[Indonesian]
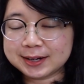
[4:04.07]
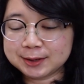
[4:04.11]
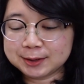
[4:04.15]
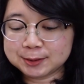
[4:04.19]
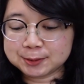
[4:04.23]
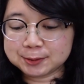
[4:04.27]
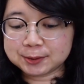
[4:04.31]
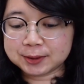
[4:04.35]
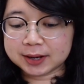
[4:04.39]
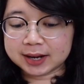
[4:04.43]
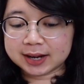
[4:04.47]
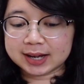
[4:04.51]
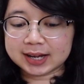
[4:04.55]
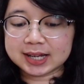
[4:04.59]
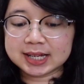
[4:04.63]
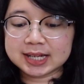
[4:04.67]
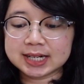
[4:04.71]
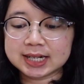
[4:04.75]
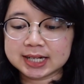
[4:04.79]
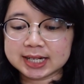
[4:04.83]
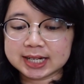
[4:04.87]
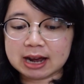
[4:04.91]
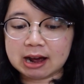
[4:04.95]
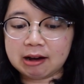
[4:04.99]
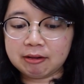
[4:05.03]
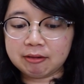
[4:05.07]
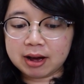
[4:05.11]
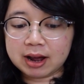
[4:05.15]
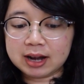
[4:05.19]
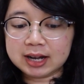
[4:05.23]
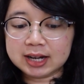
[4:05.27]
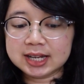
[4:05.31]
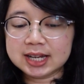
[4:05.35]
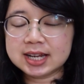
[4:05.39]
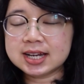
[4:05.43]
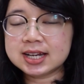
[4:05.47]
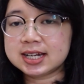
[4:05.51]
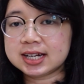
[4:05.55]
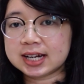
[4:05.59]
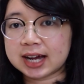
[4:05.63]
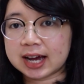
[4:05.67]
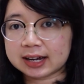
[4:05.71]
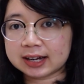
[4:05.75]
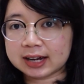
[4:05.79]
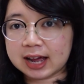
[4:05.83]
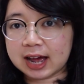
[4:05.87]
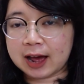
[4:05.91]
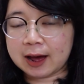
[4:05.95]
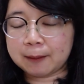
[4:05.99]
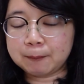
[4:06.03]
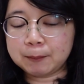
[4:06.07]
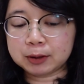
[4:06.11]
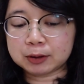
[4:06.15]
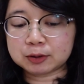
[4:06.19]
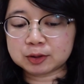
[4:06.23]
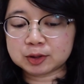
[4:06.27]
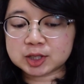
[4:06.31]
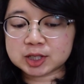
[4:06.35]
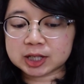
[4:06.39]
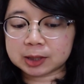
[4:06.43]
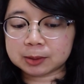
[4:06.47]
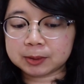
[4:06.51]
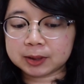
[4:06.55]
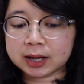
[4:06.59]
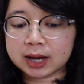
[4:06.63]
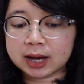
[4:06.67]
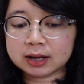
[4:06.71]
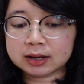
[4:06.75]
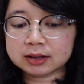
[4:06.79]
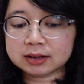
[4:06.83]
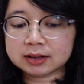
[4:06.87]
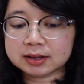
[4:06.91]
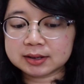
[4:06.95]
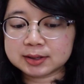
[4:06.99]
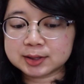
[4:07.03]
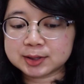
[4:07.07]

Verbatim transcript: 2 diawali dengan A mengucapkan